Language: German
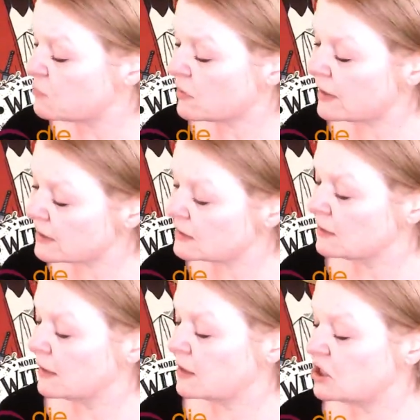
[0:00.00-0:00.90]
Booklet
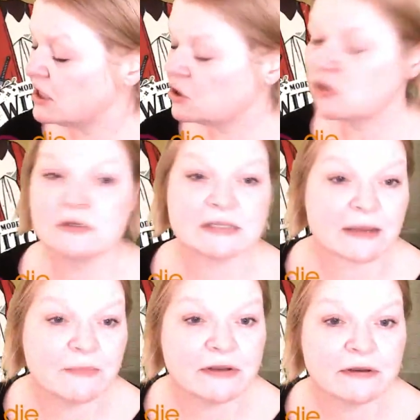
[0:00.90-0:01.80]
erschien
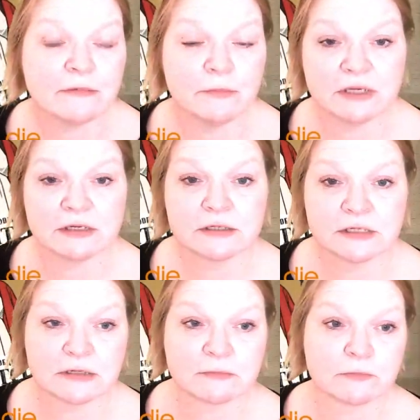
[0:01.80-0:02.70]
zusammen
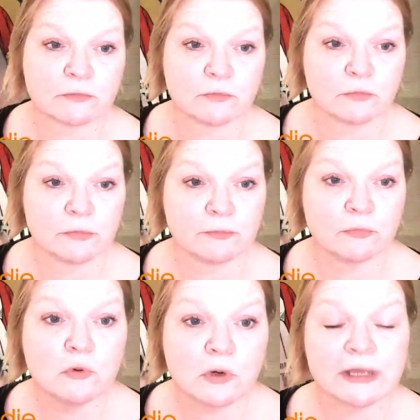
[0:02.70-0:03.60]
mit dem
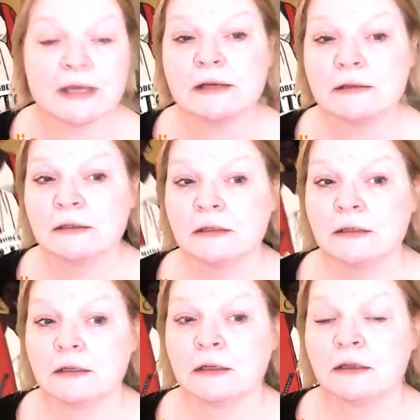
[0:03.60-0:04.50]
Buch hier,
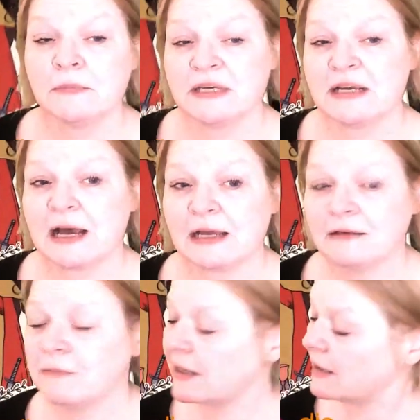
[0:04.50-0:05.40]
äh, mit den
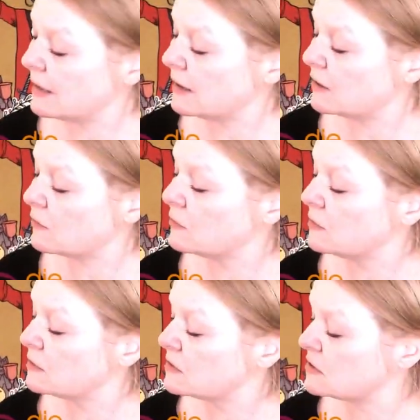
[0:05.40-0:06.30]
Karten meine ich.
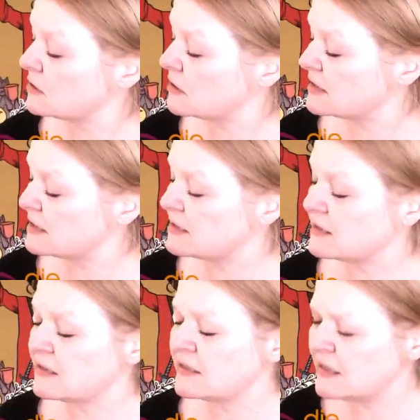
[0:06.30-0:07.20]
Und äh, es
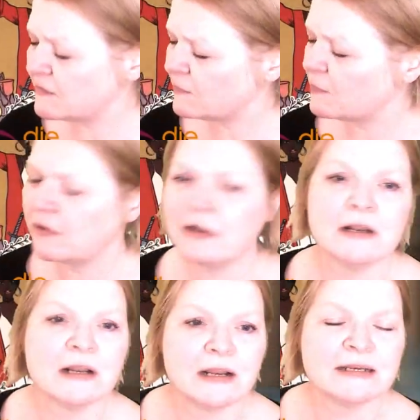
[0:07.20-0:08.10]
ist sinnvoll,
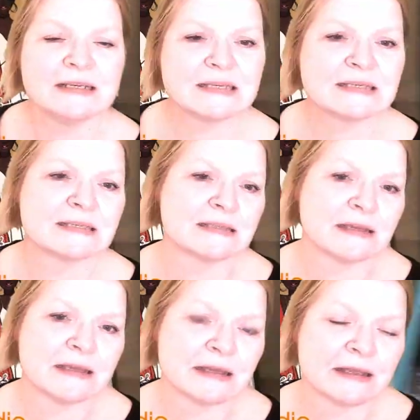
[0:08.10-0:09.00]
dieses
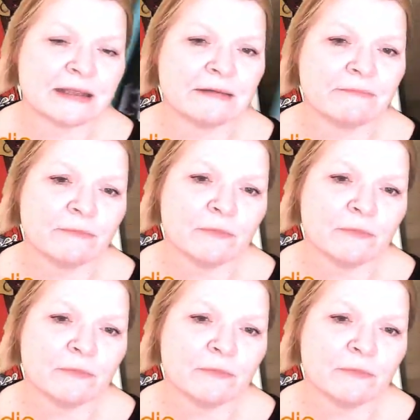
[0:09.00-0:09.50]
äh,